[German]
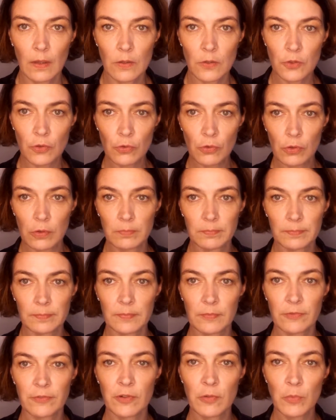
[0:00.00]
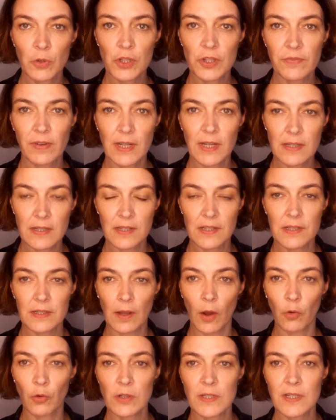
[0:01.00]
So,
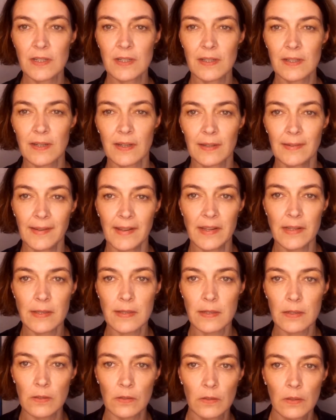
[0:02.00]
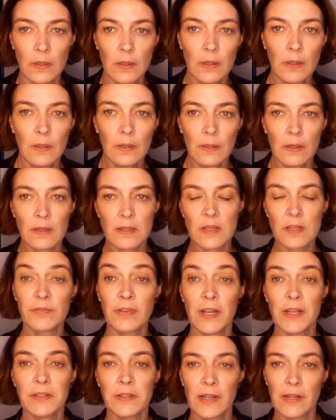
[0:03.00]
25.000. Test, dass es
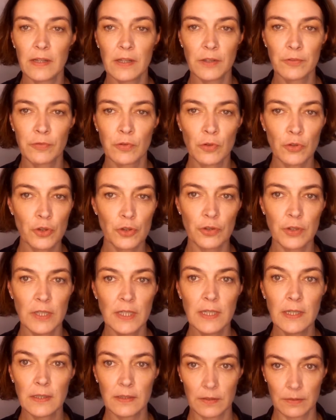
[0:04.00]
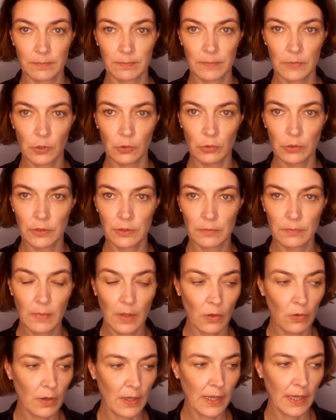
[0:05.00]
vielleicht endlich funktioniert. Gut,
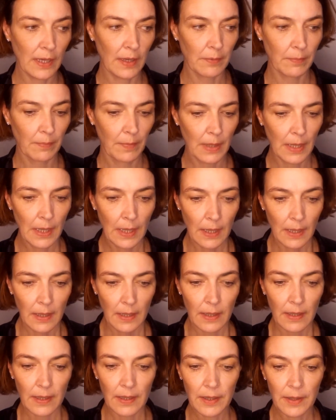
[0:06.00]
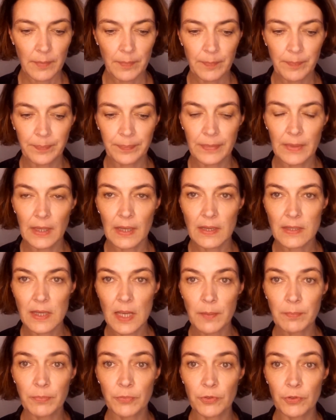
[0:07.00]
okay. Ähm, es
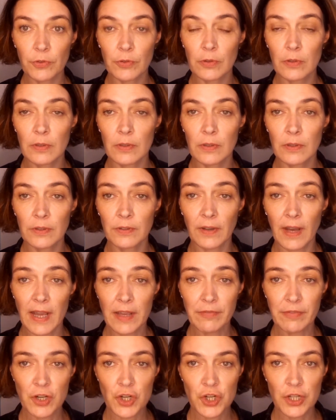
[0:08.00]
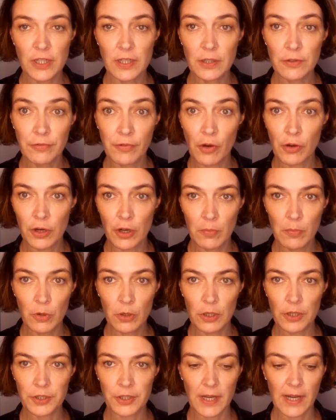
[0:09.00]
gibt drei verschiedene
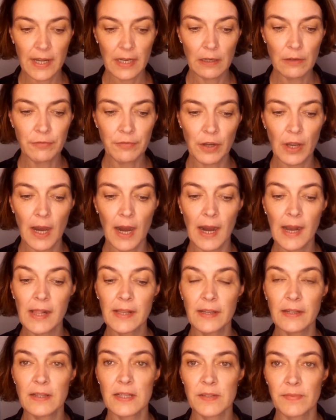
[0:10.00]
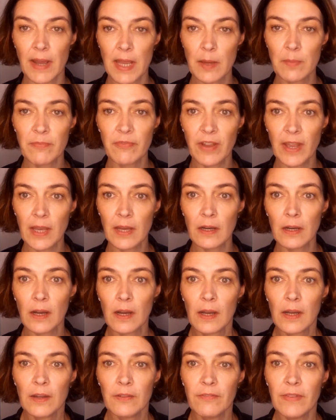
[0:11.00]
Fördermöglichkeiten für ALG-2-Empfänger,
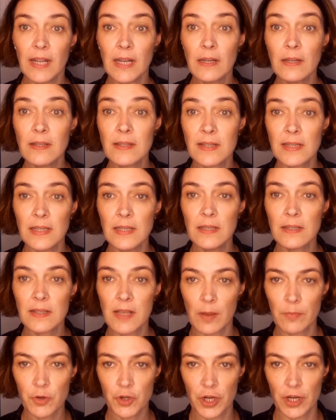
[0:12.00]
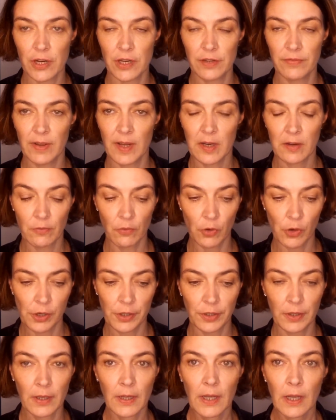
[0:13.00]
wenn sie selbstständig werden
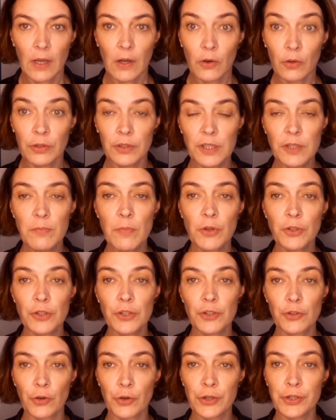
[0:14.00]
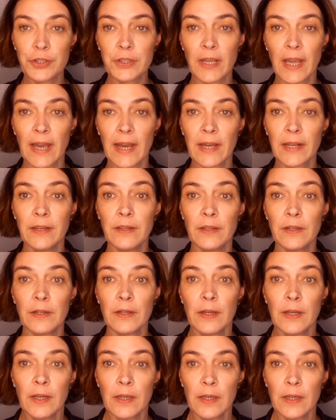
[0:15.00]
wollen. Und die möchte ich euch gerne